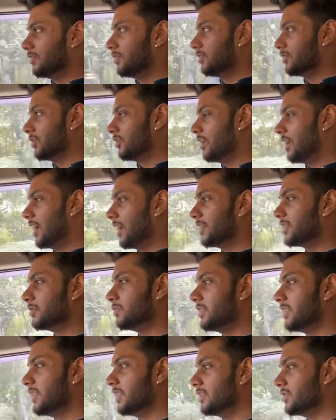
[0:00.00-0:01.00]
तो आज
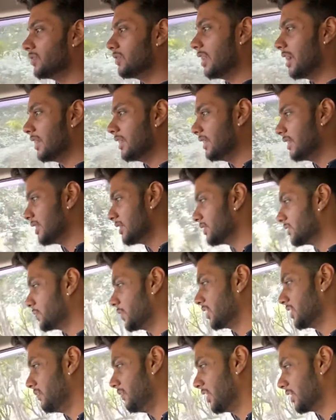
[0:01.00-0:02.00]
भी जो आ रही है
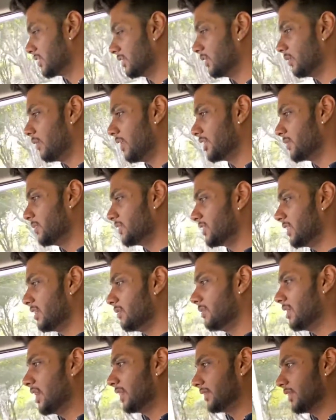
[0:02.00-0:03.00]
स्पेसिफिकेशन तो आज भी
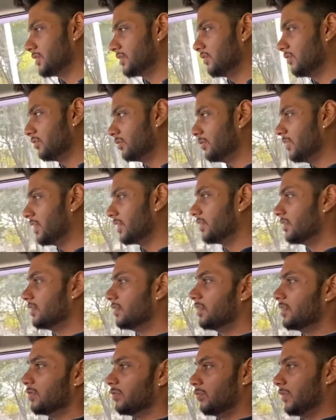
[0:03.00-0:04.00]
सेम ही आती है स्विफ्ट में
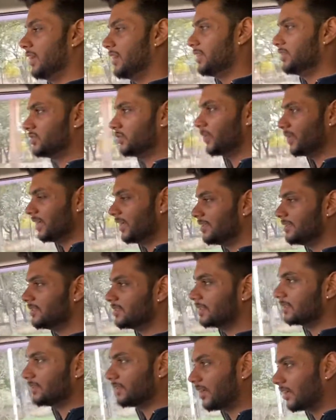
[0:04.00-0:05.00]
बट जो
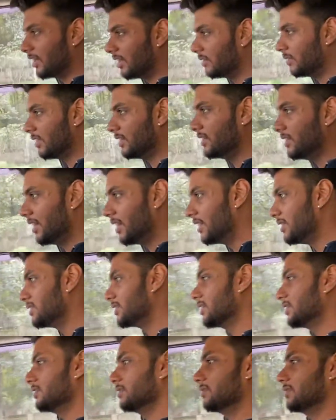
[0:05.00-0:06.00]
इंजन था ना भाई ये
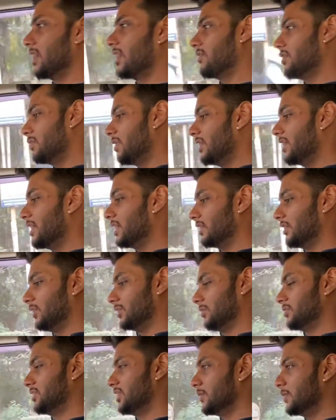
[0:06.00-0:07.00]
इंजन काफ़ी बढ़िया था और
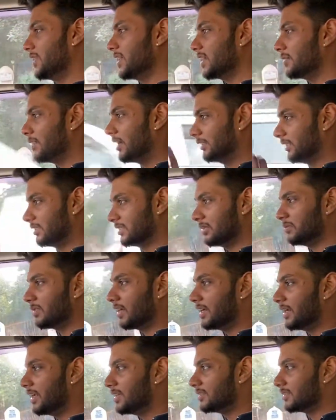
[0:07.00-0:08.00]
सबसे बढ़िया बात इसकी
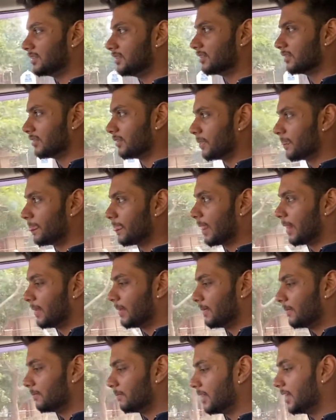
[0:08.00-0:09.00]
माइलेज की
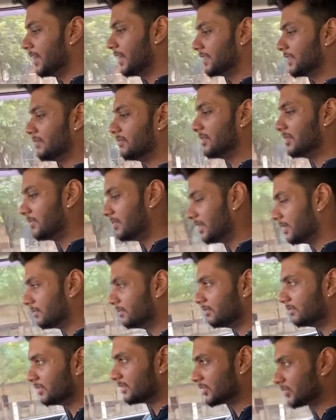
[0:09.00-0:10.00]
माइलेज अभी की हम
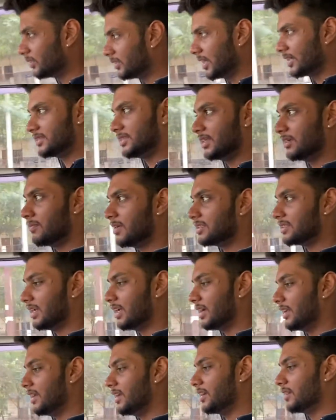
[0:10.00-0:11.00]
तो टेस्टिंग में
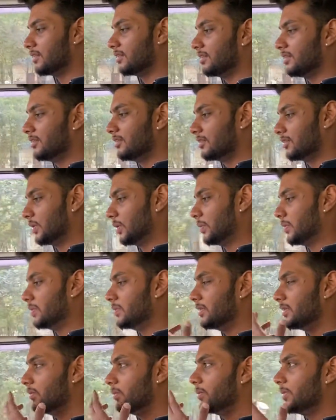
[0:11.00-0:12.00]
चला रहे हैं तो अभी
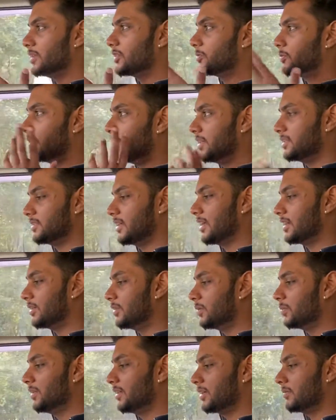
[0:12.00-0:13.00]
भी उन्नीस पॉइंट छः
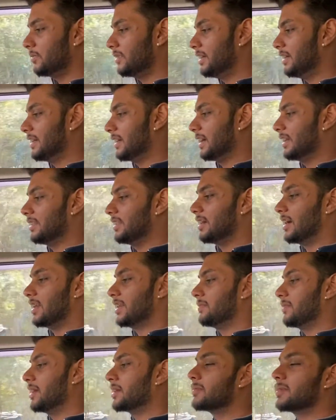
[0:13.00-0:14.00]
किलोमीटर पर लीटर का दिखा रही
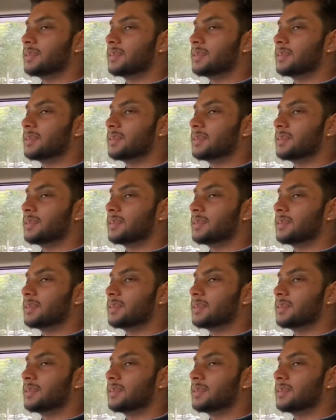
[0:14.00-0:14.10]
है भाई एक बार